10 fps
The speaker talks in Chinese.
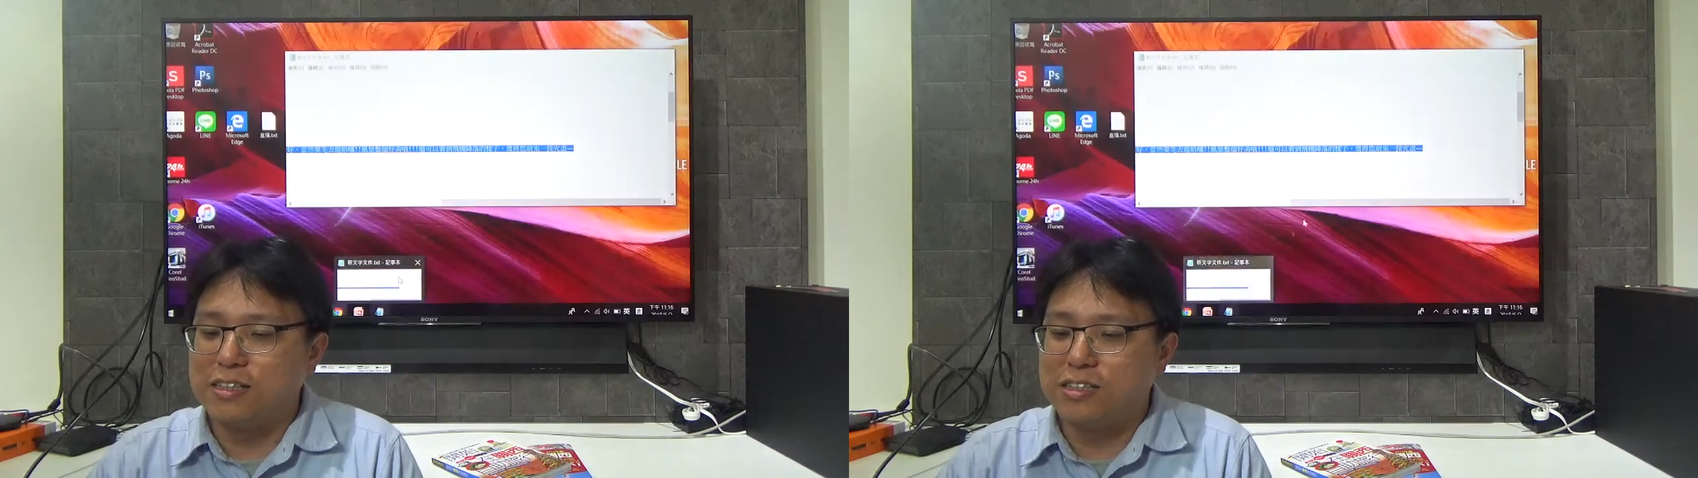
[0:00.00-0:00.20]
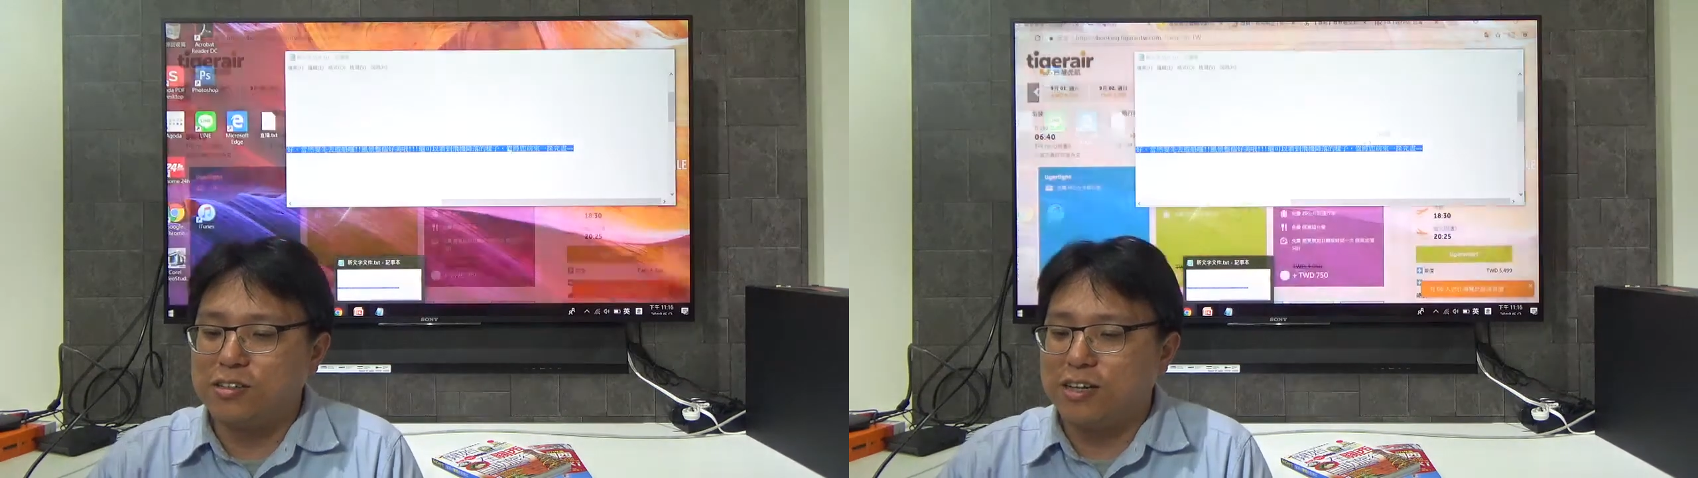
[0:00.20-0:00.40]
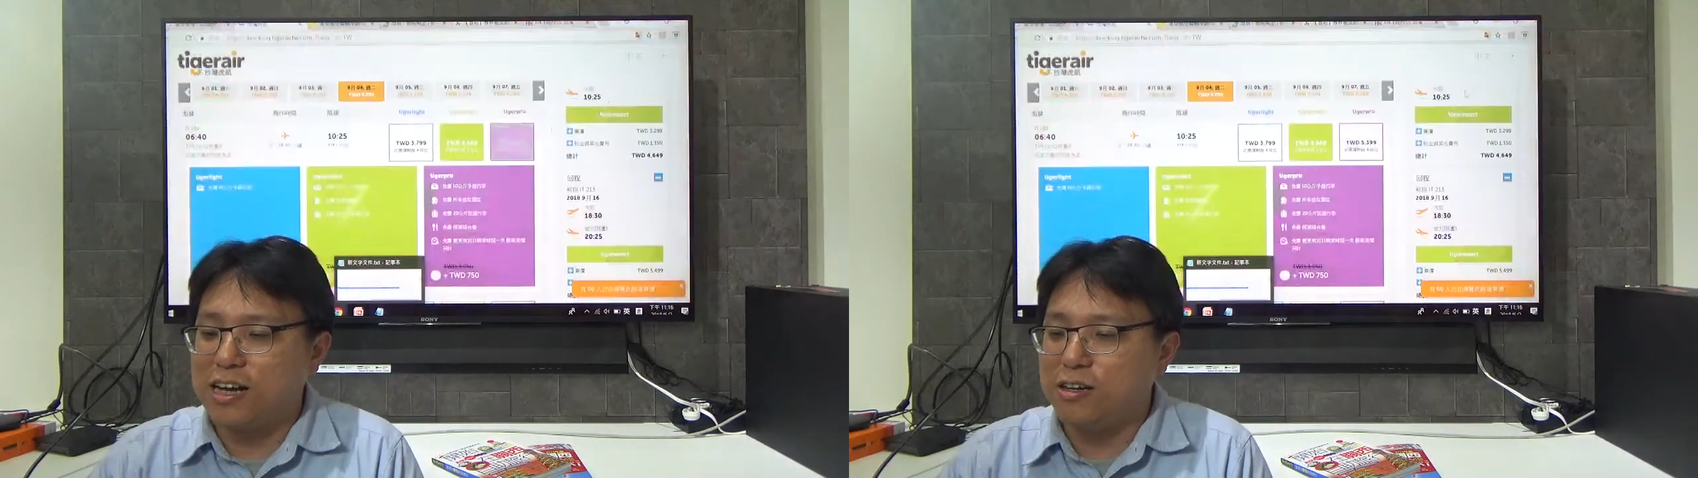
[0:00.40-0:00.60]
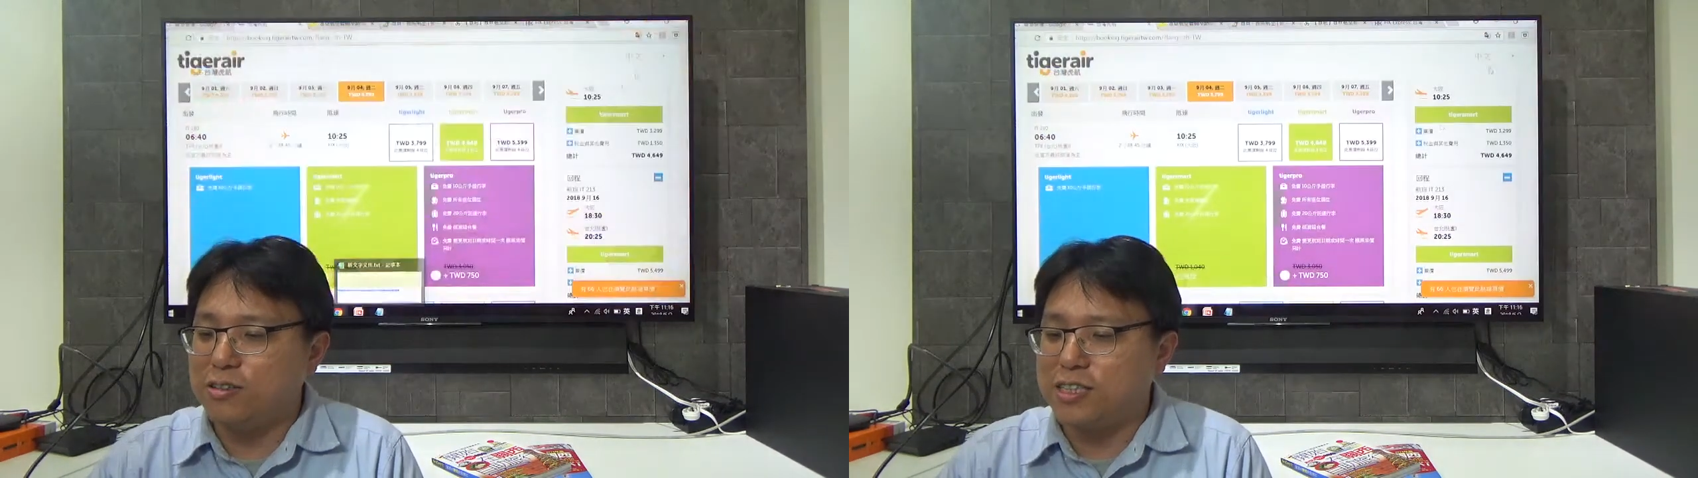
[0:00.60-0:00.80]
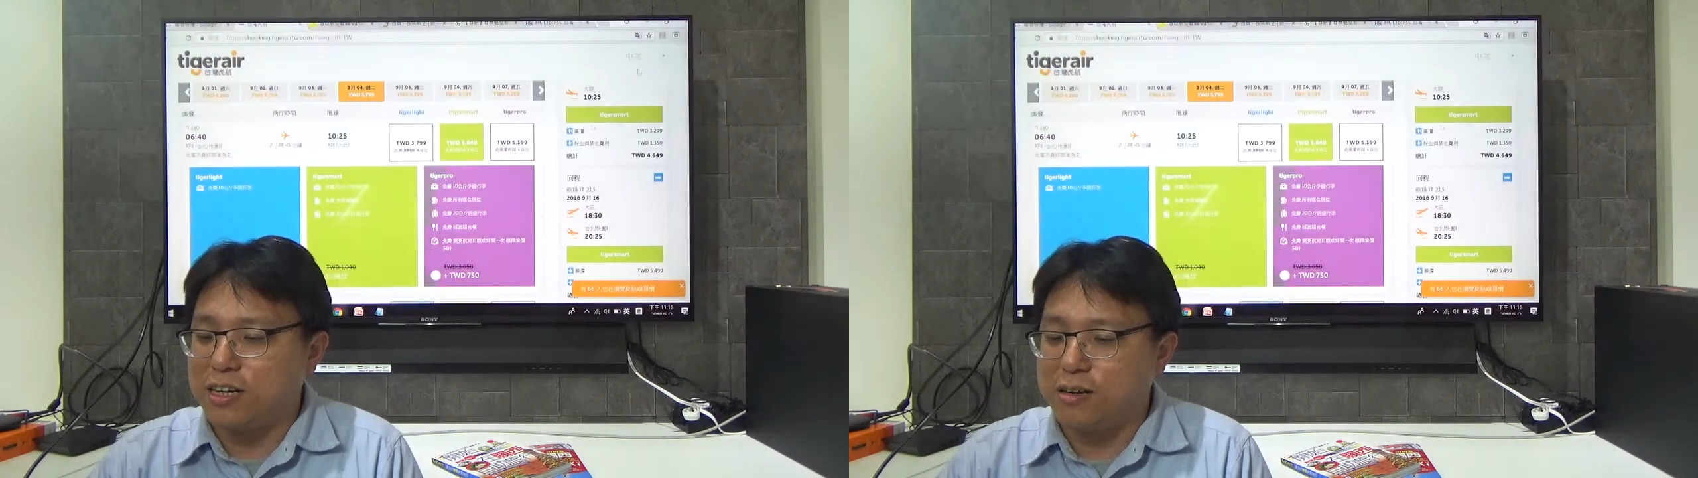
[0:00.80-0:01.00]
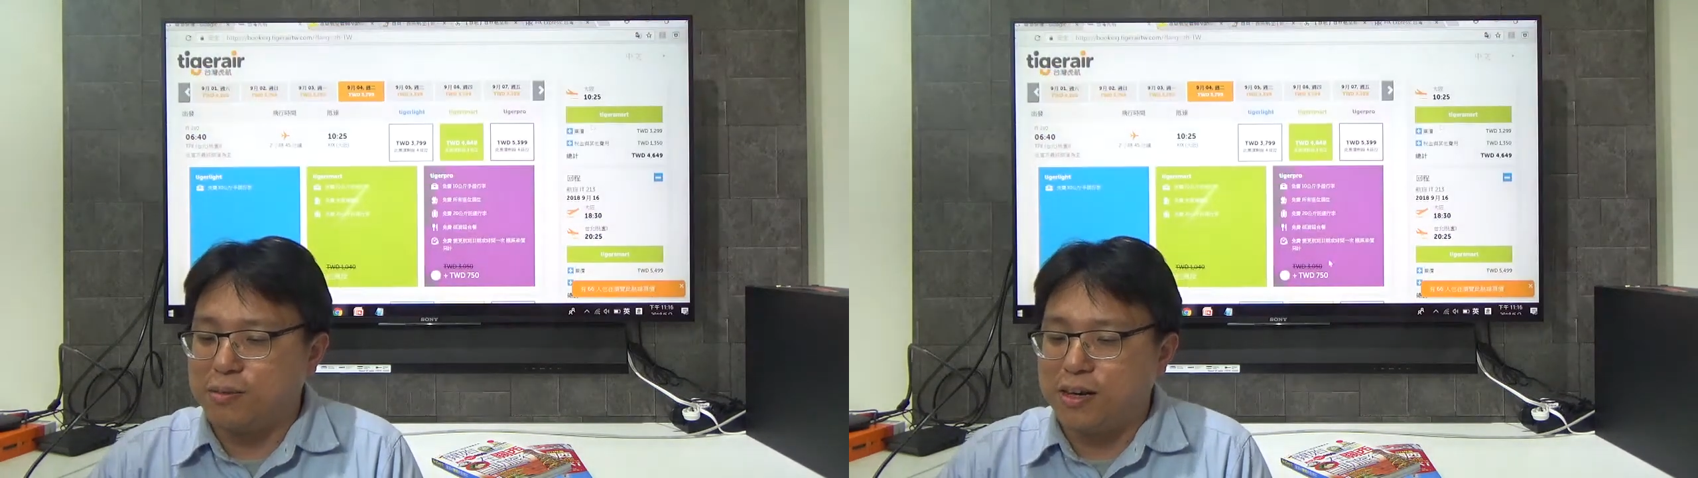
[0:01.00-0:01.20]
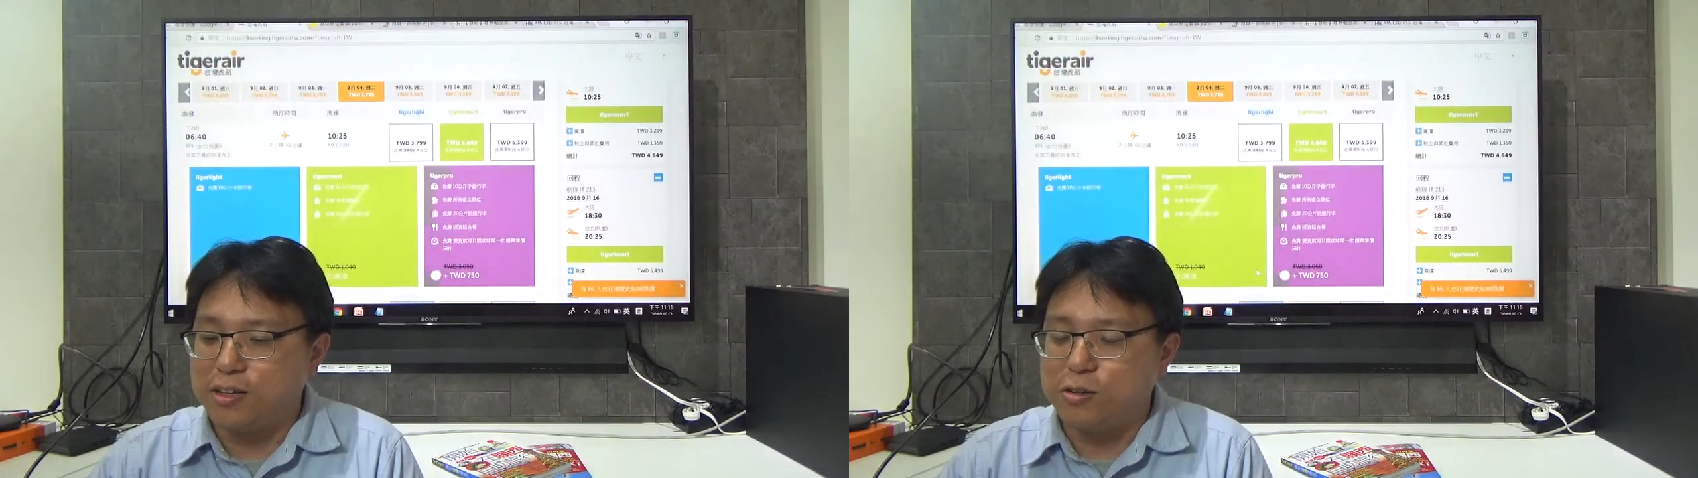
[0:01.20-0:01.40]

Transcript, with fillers: 结果刚才有讲了嘛，